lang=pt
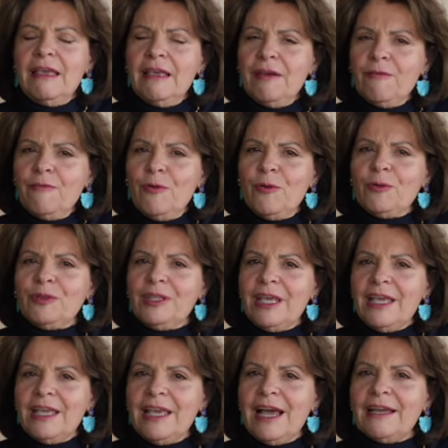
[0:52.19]
Eu
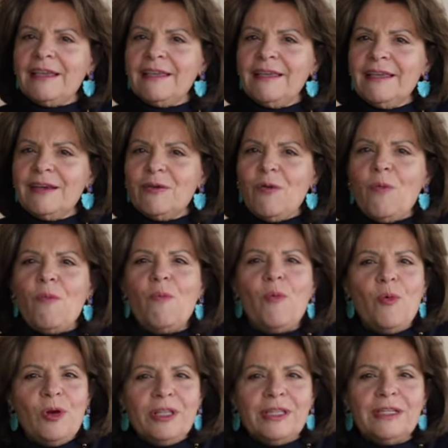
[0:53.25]
voltei aqui com
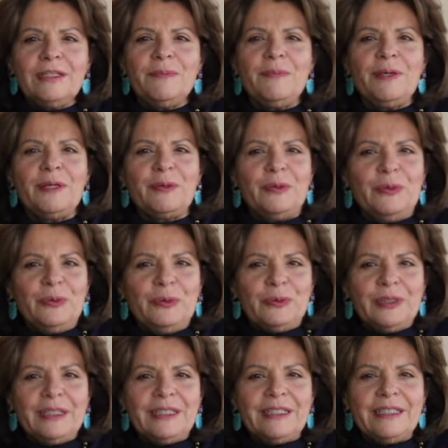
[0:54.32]
muitas
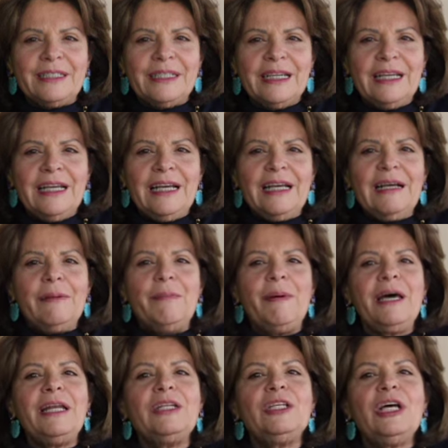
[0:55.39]
perguntas
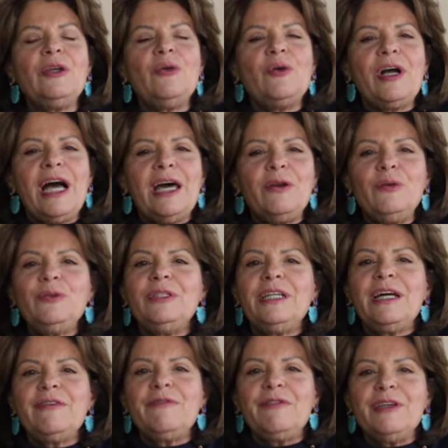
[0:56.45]
para dialogar
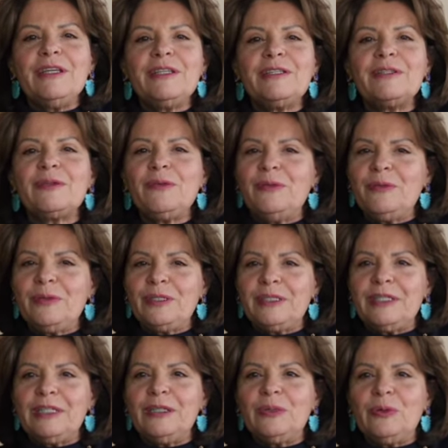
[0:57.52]
outra vez com o
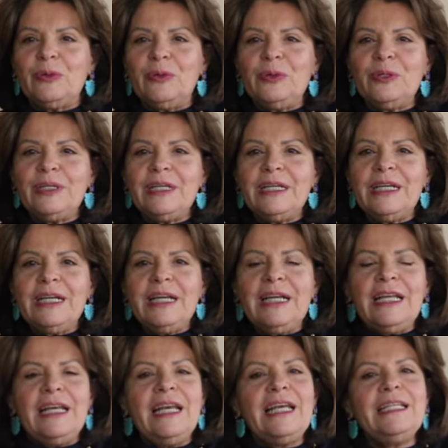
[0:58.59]
escritor,
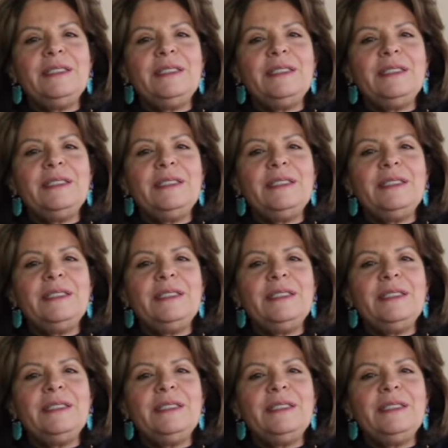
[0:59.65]
na